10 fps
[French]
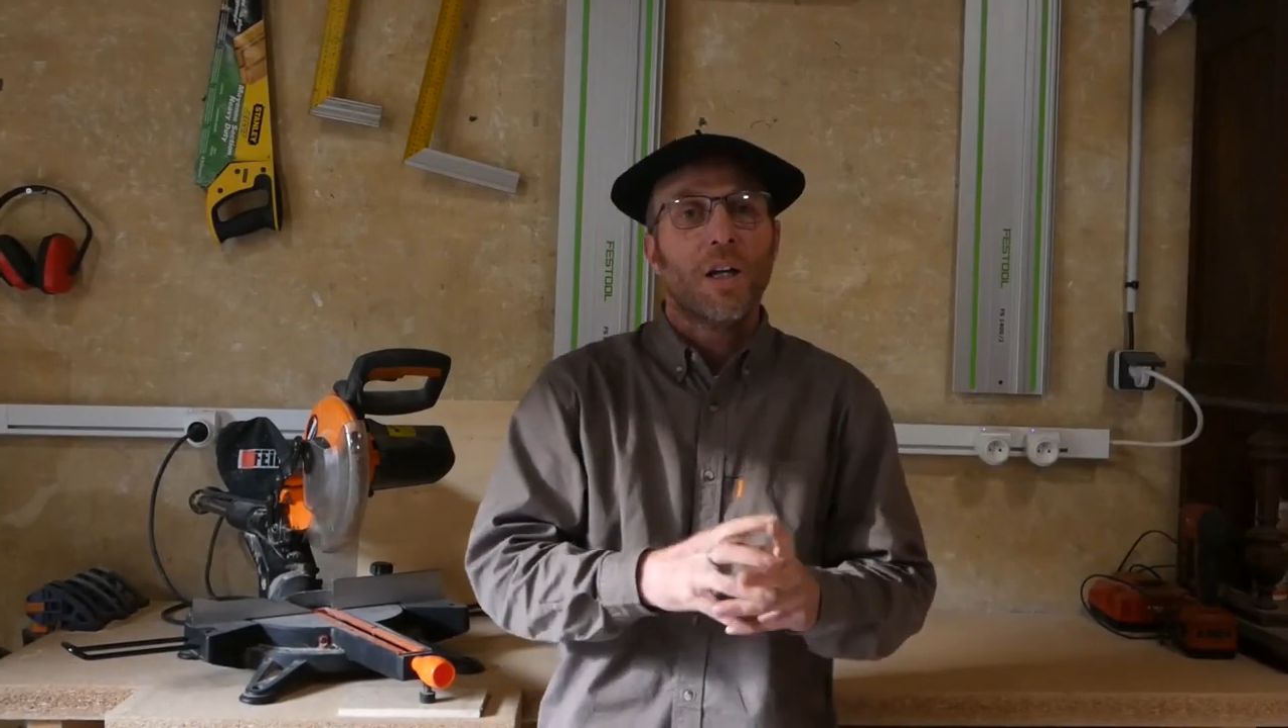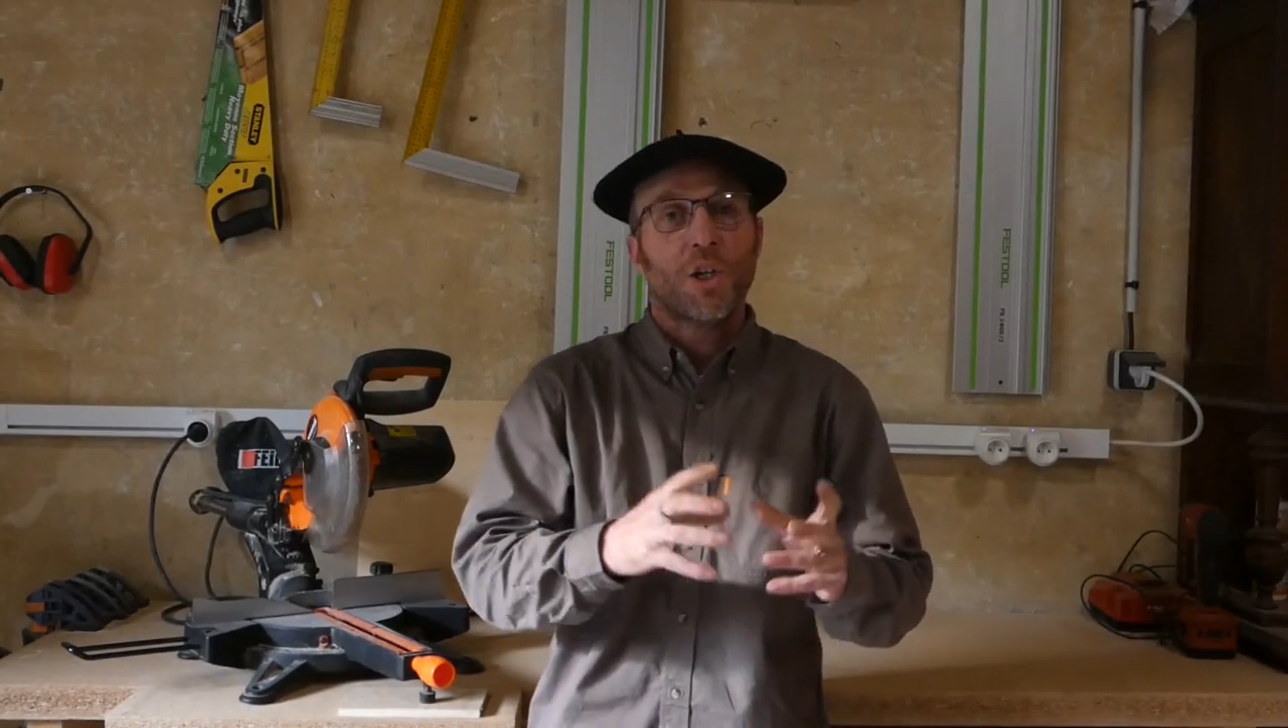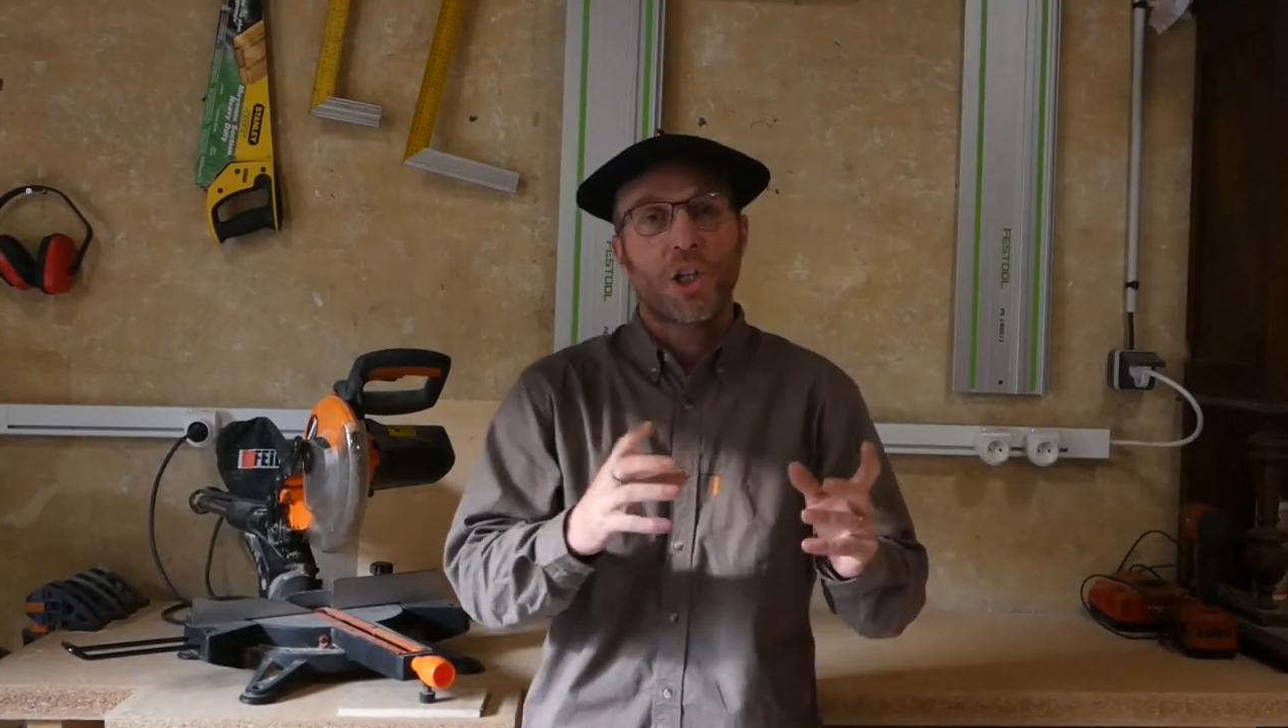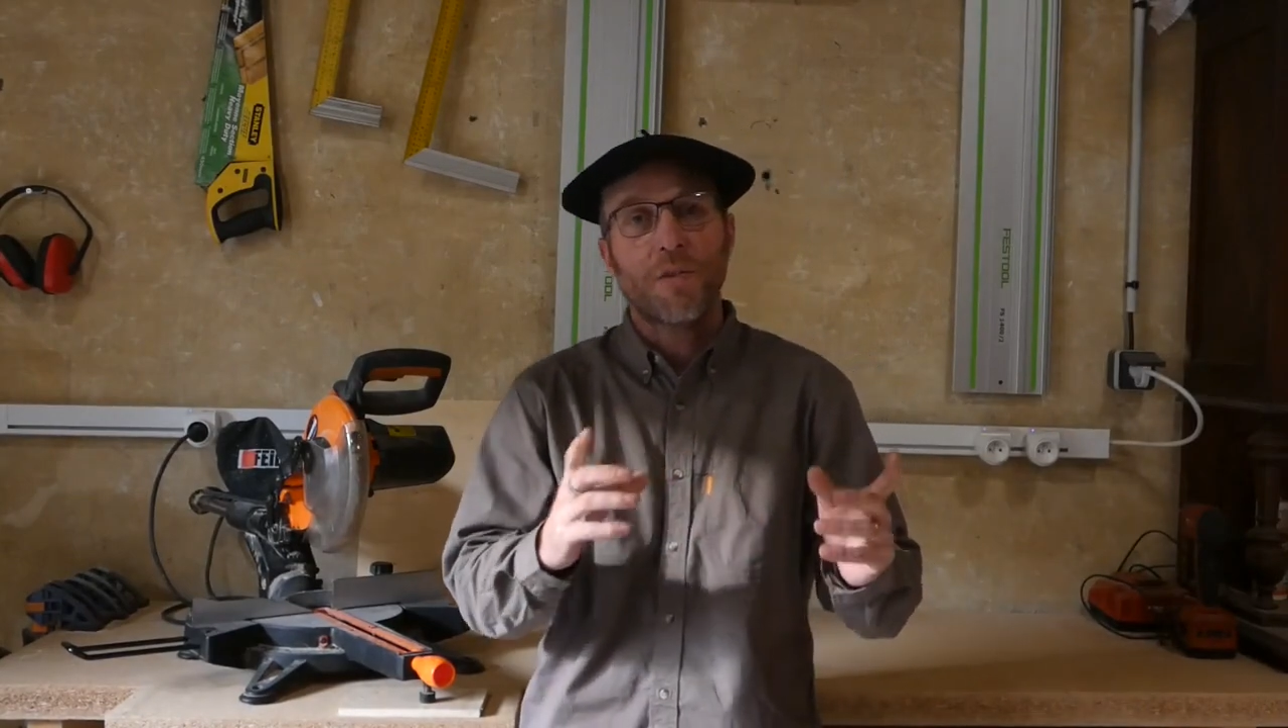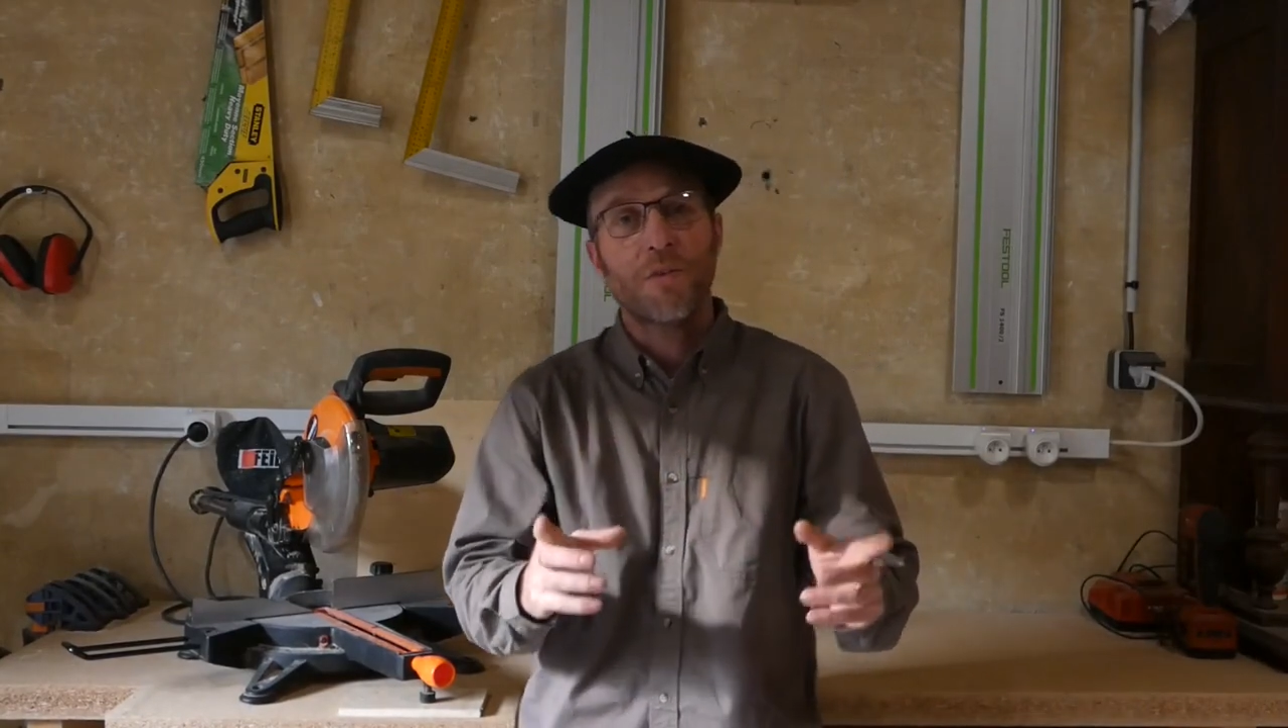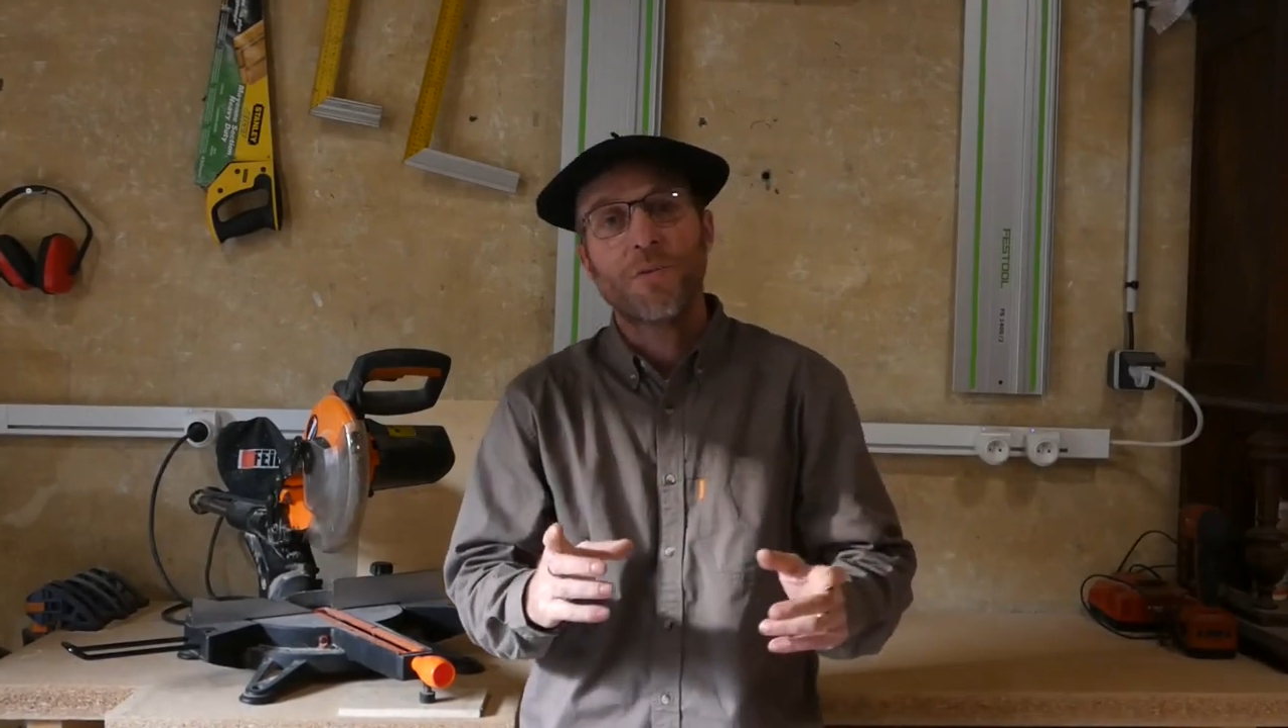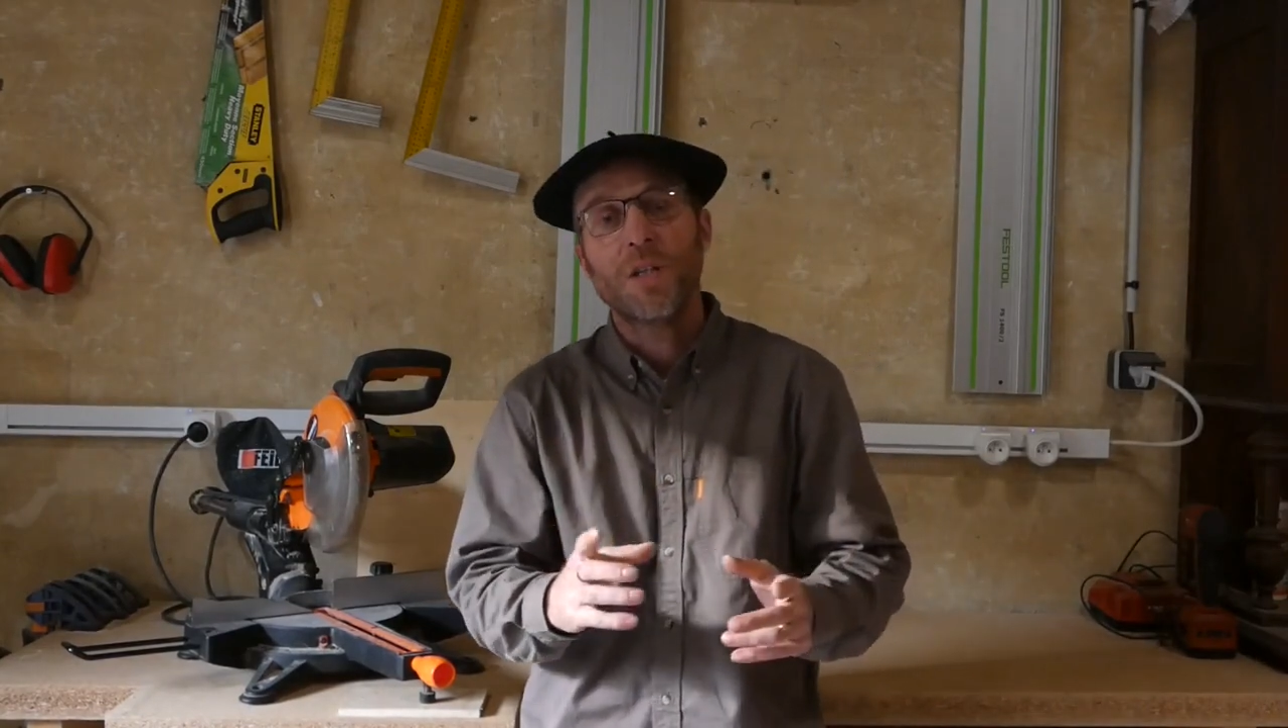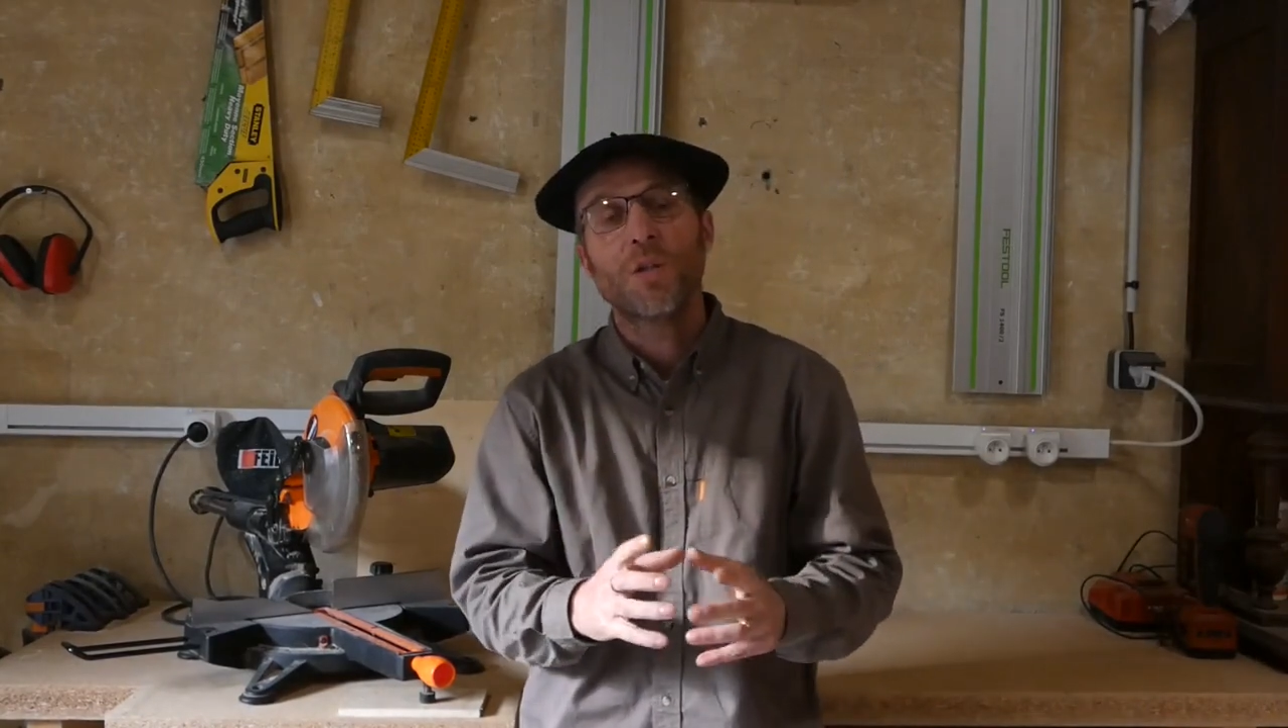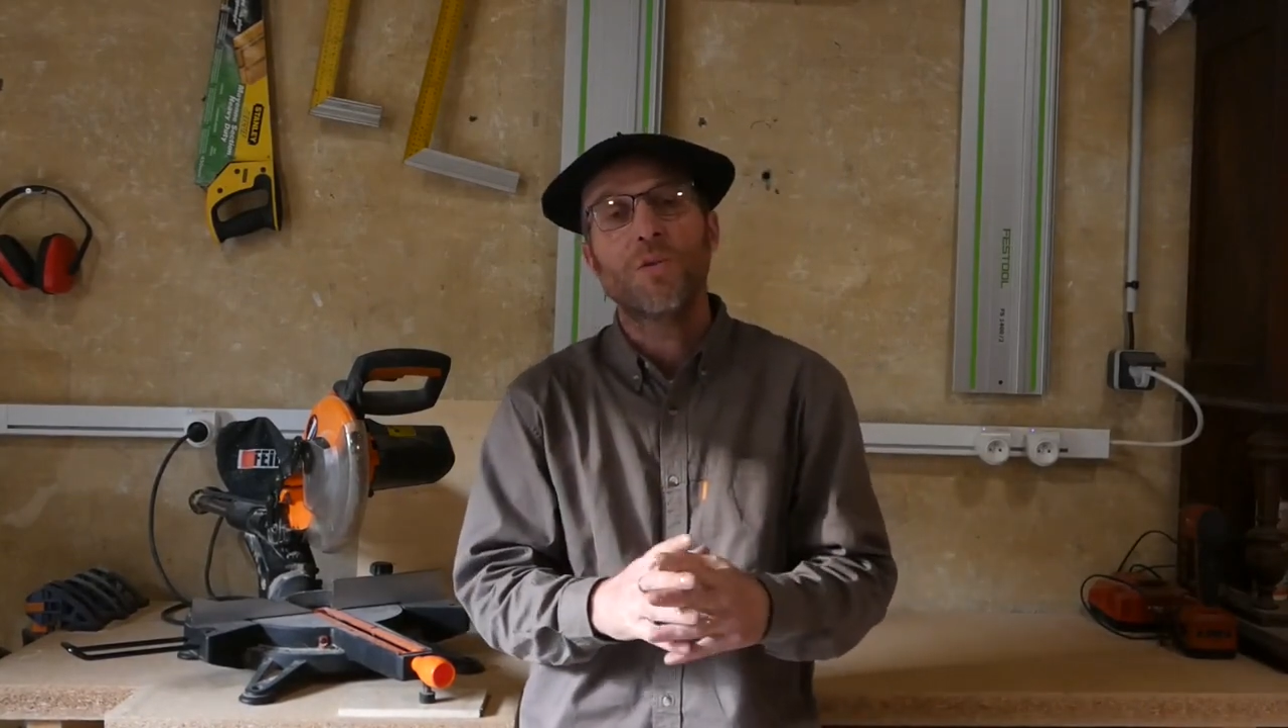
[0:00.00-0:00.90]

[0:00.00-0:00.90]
J'avais fait une